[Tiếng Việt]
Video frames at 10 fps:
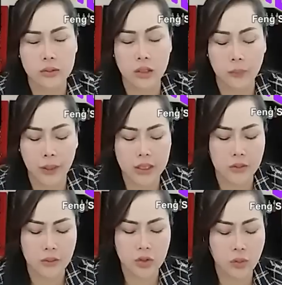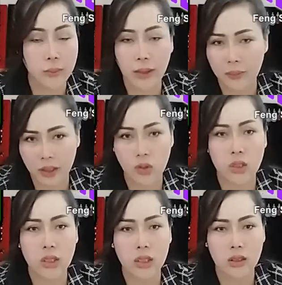tờ tập chỉ vật chụp tại bài nâng đôi
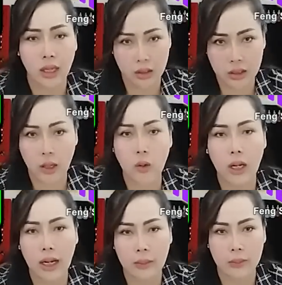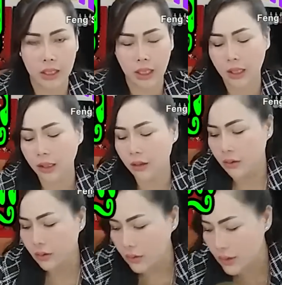kia anh cao khăn mình tên á
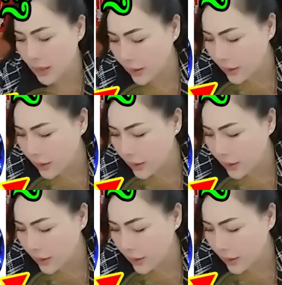chà